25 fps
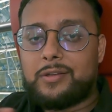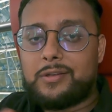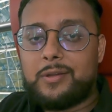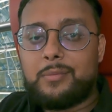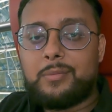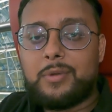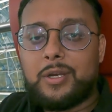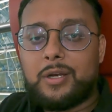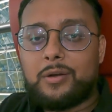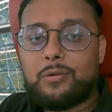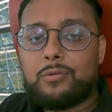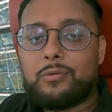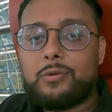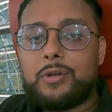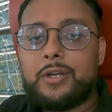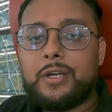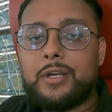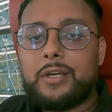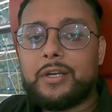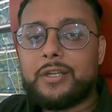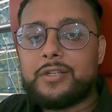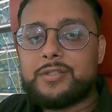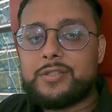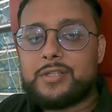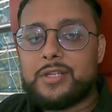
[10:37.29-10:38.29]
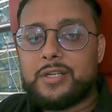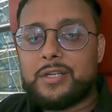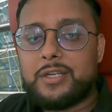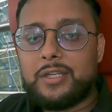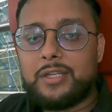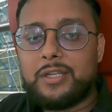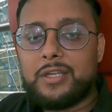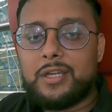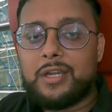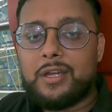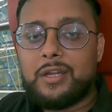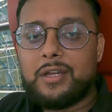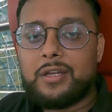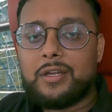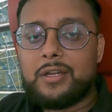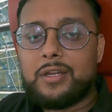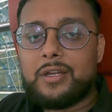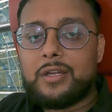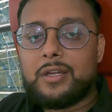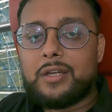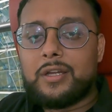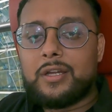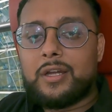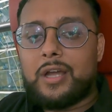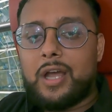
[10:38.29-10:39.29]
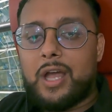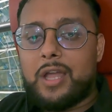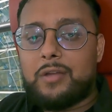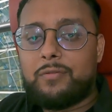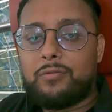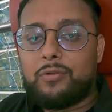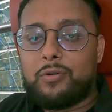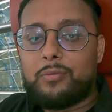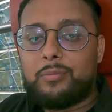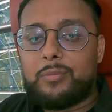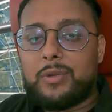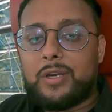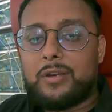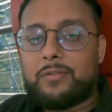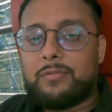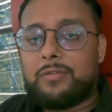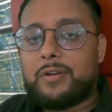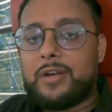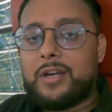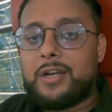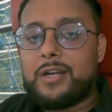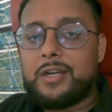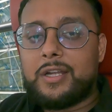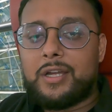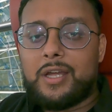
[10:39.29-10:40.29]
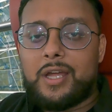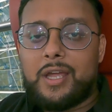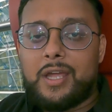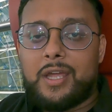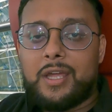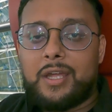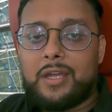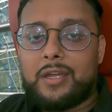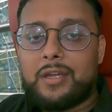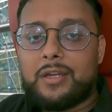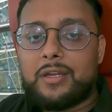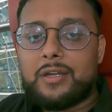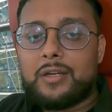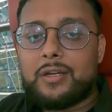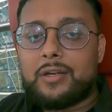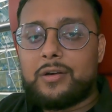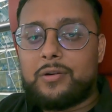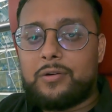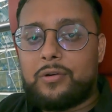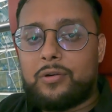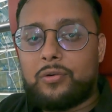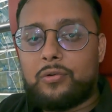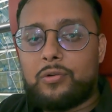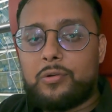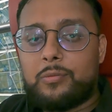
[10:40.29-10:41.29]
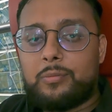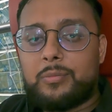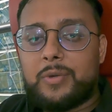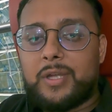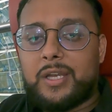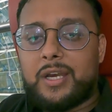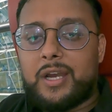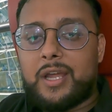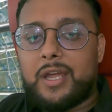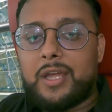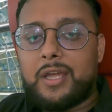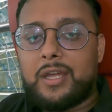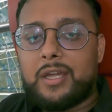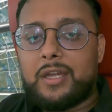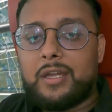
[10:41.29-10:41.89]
ऐसा मेरा कोई इंटेंशन नहीं है आईफोन मेरे फ्रेंड का है ड्रोन मेरा